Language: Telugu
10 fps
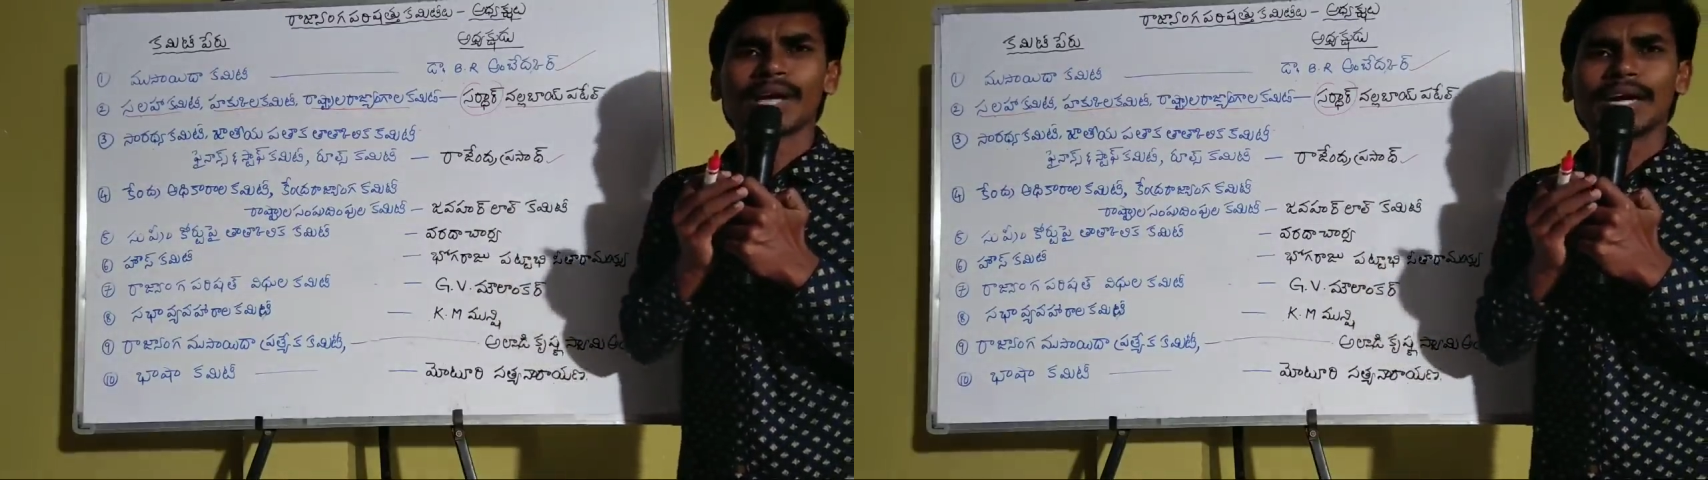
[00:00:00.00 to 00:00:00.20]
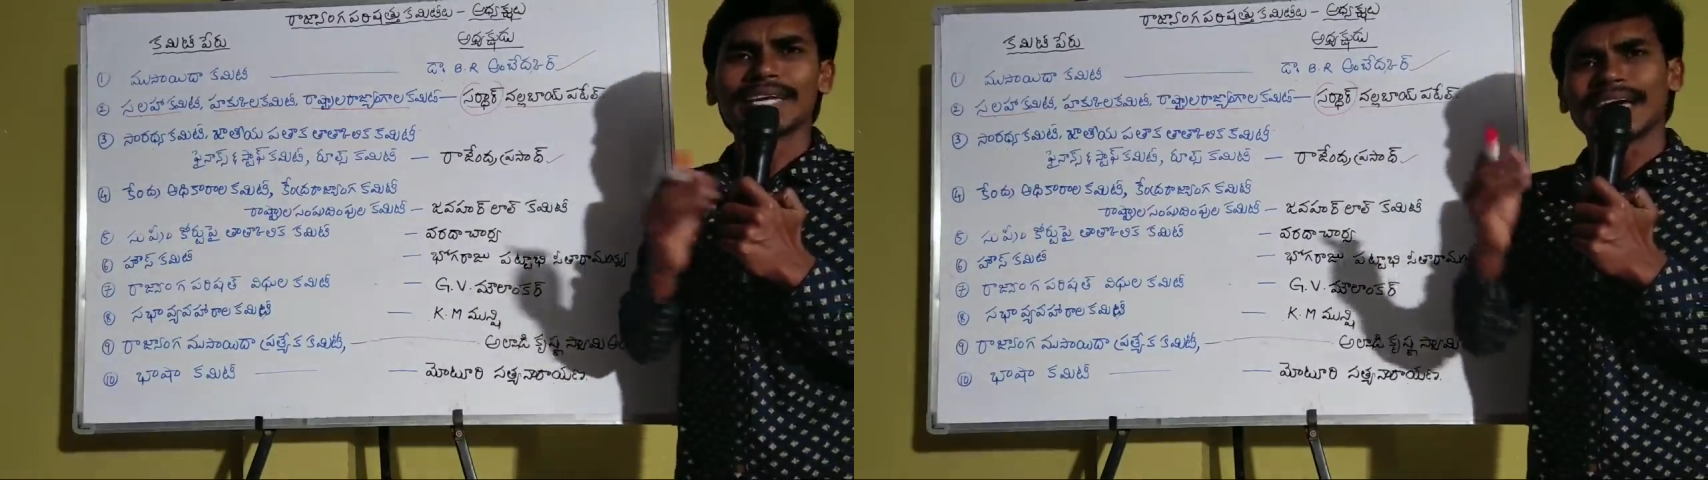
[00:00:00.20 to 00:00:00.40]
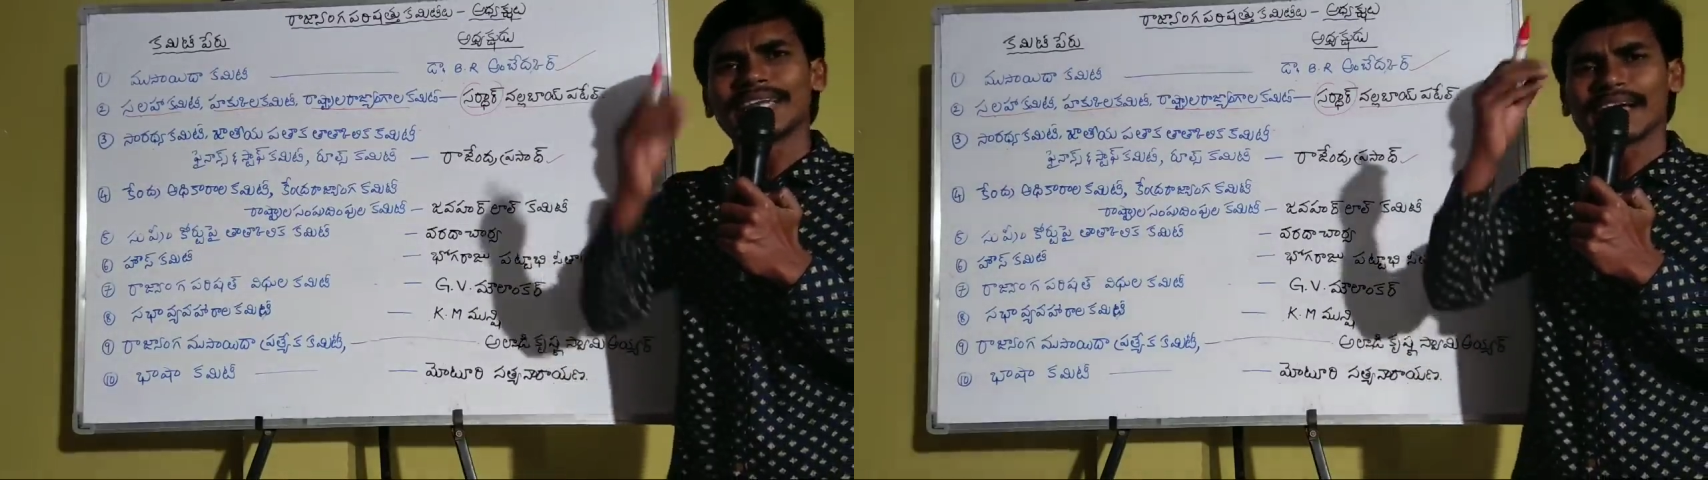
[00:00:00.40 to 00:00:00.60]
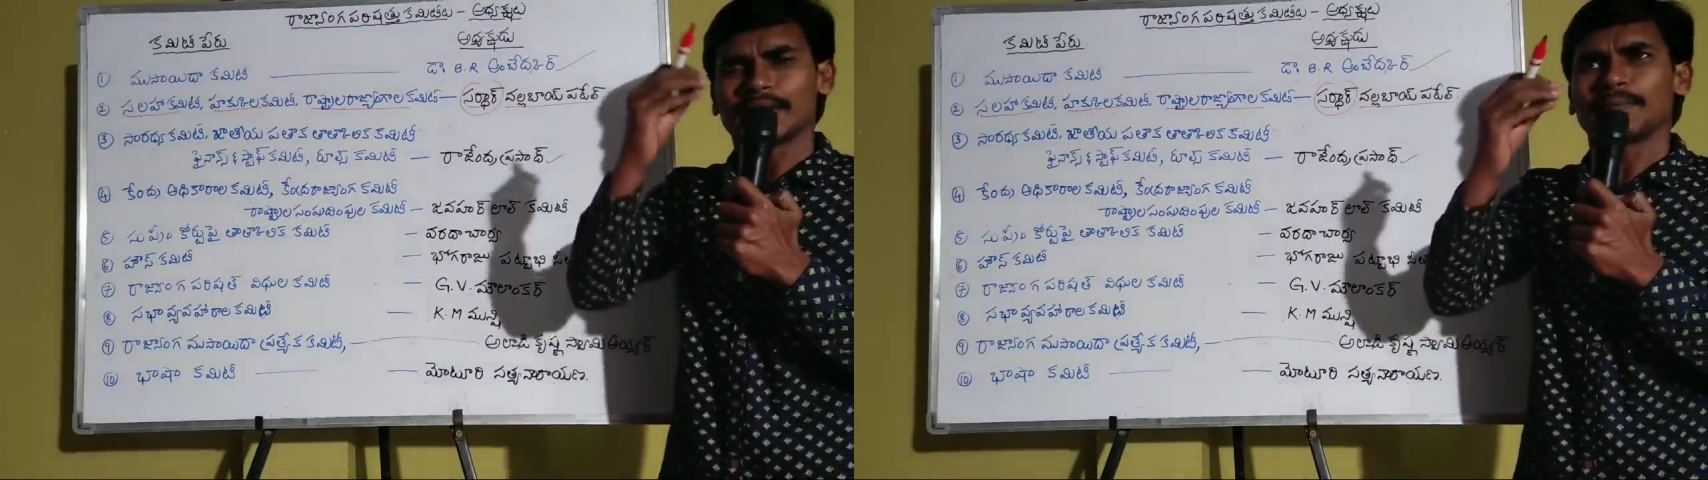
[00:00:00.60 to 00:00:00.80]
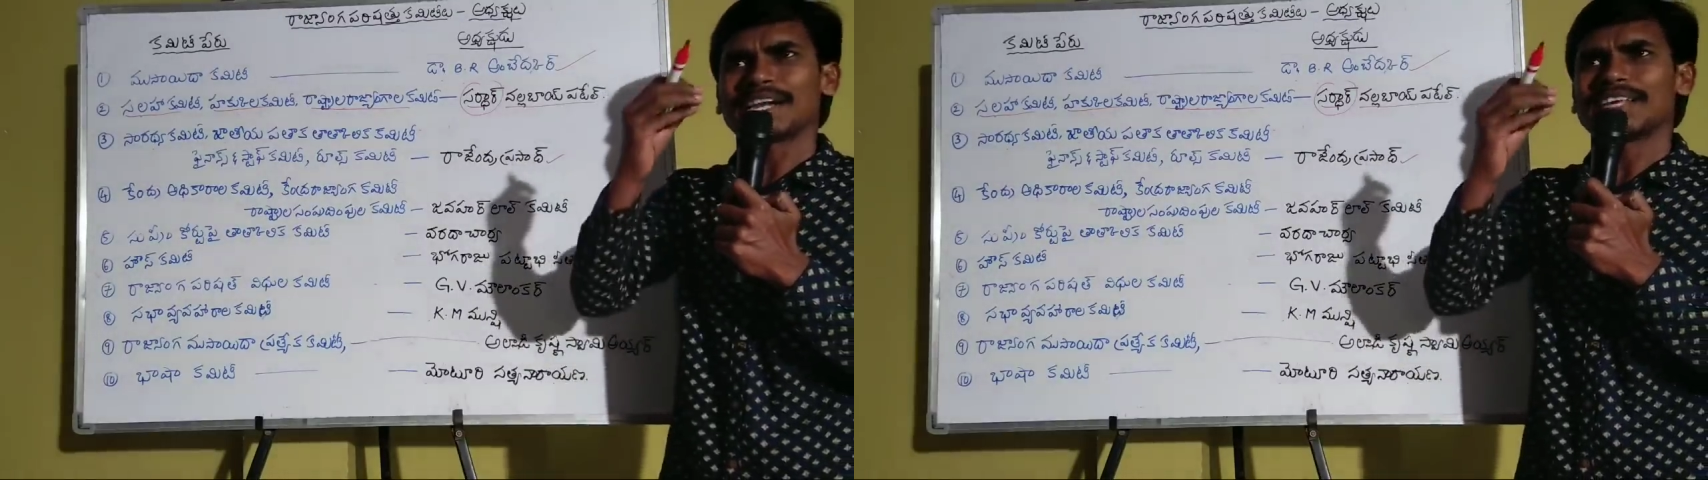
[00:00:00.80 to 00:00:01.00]
అంటే ఆయన
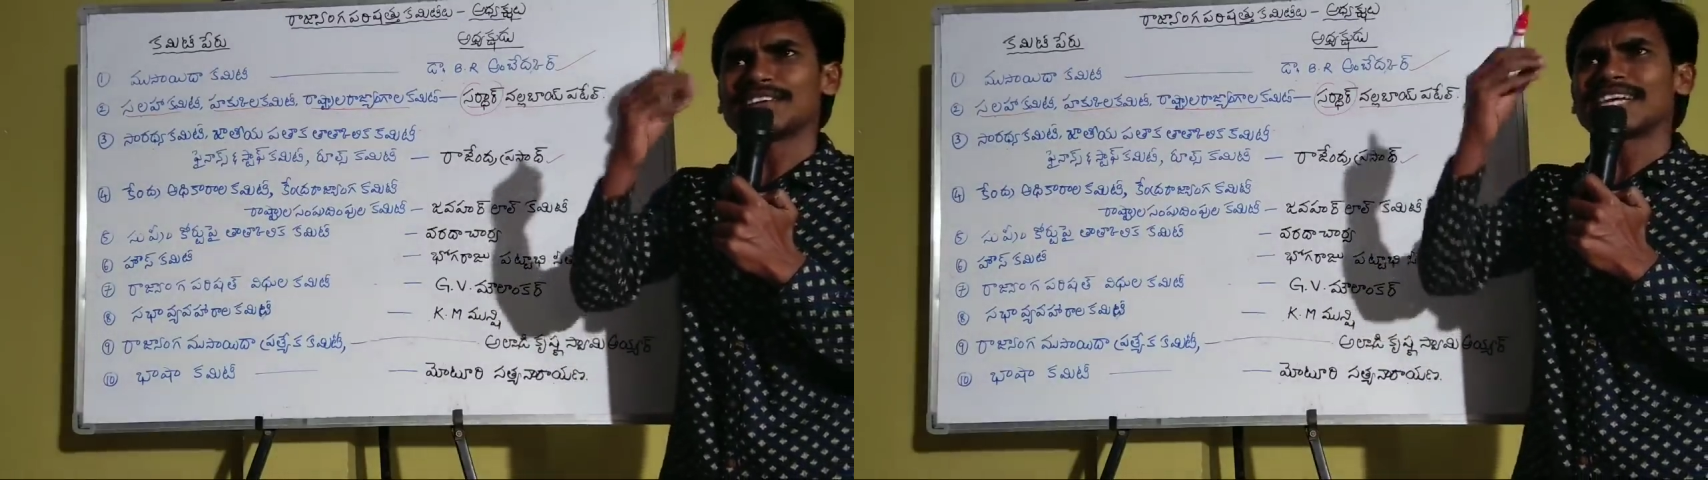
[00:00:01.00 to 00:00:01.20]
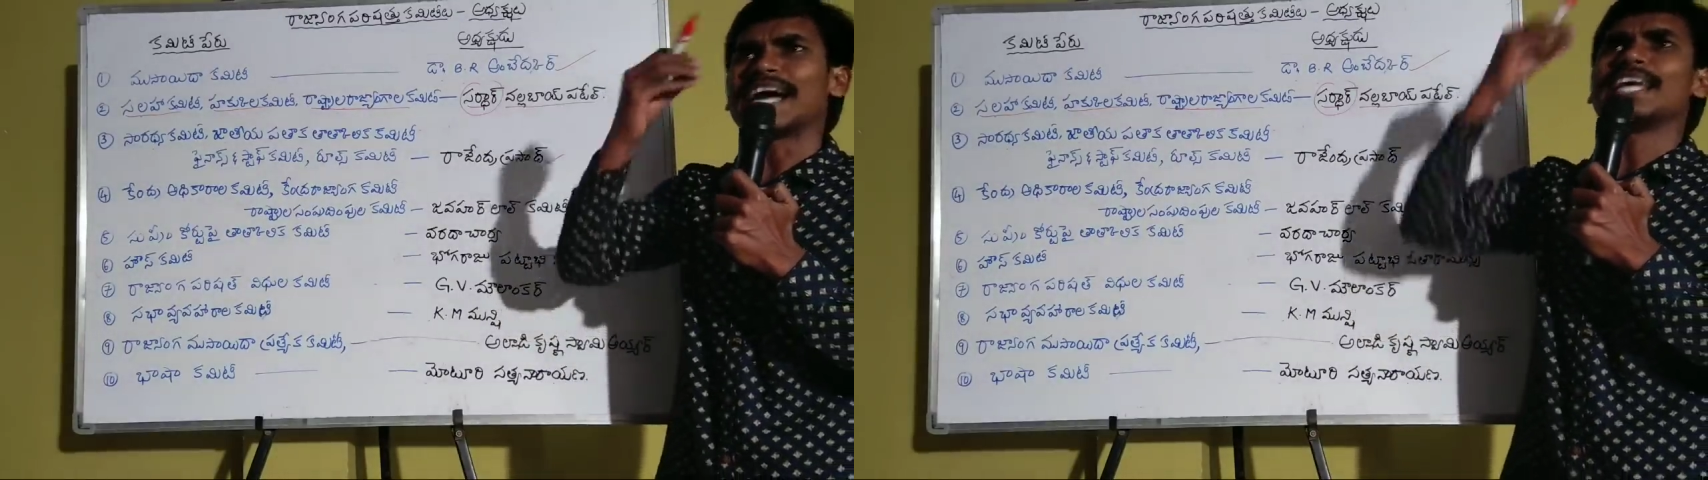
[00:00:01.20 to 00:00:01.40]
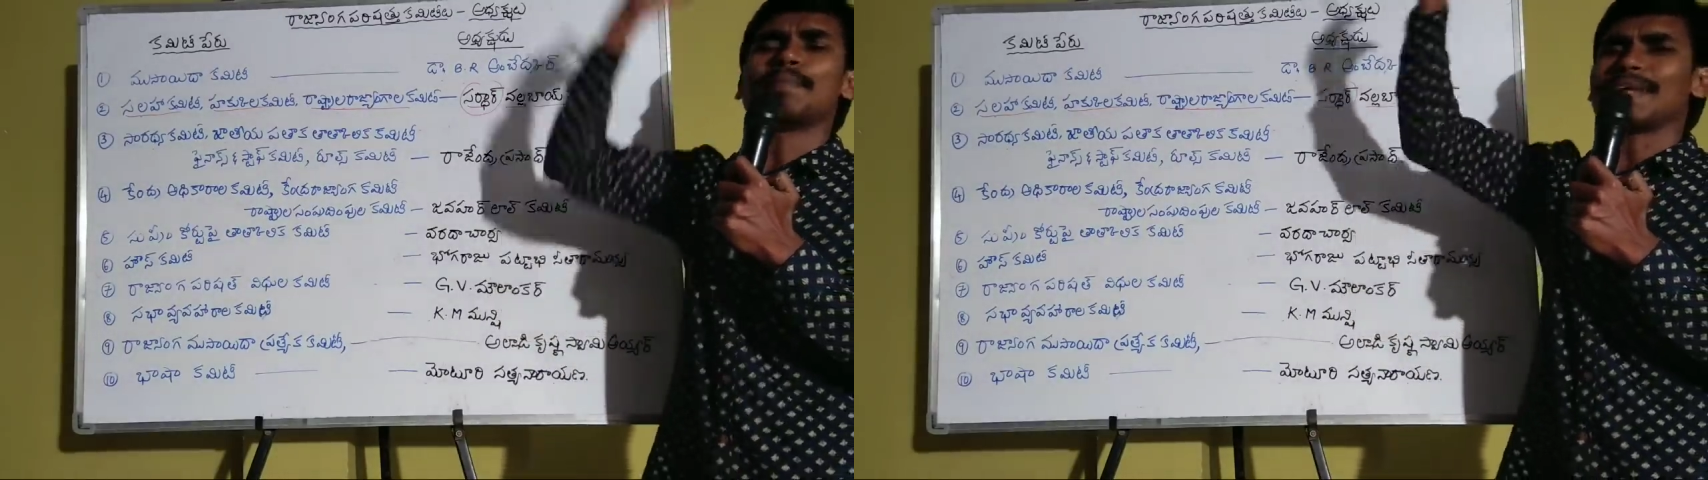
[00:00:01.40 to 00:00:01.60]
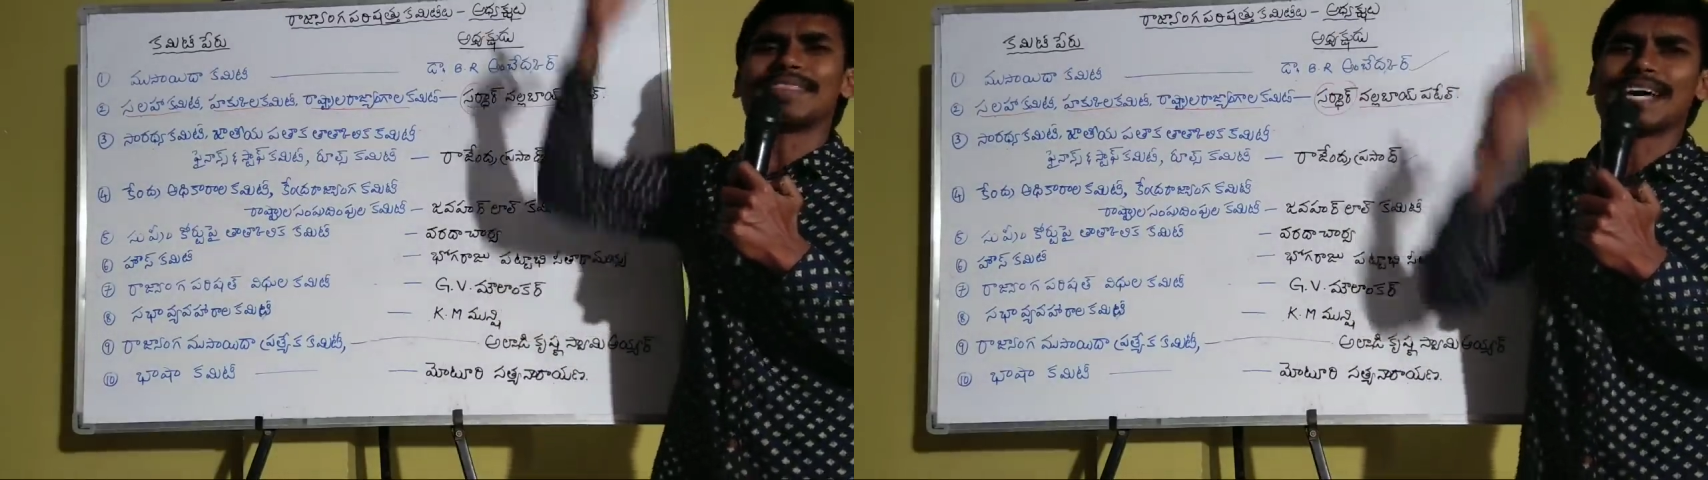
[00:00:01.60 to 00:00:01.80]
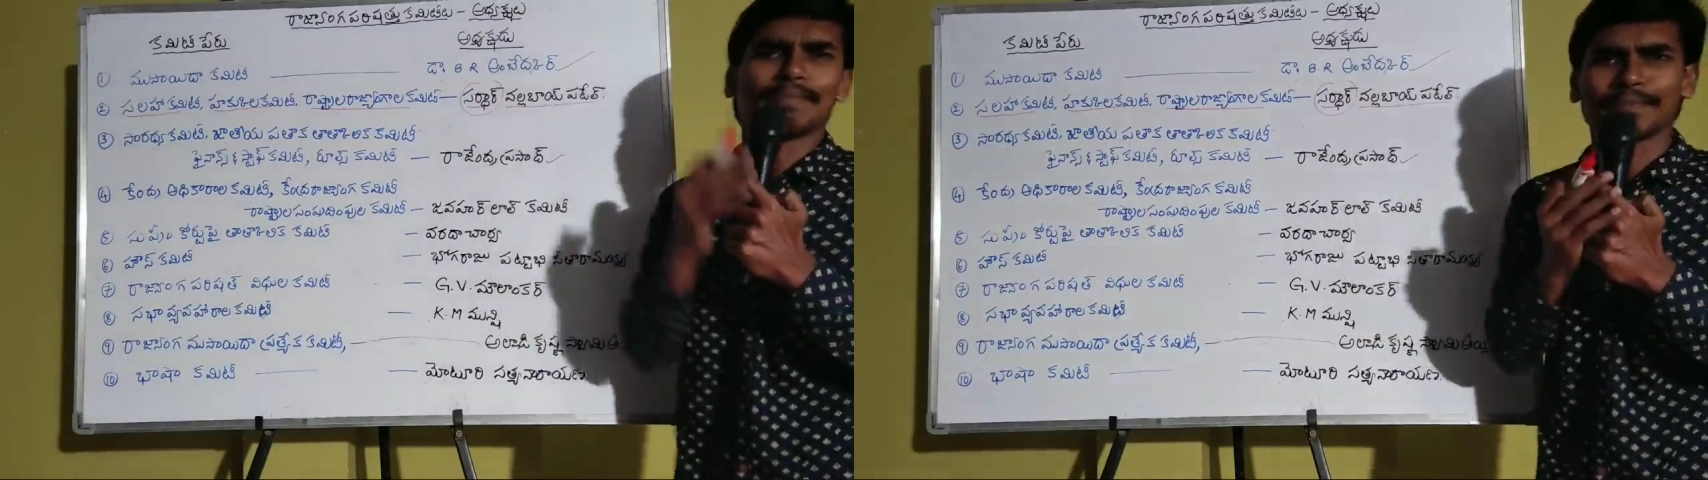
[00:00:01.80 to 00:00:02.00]
మన దేశానికి ఆయనే పెద్ద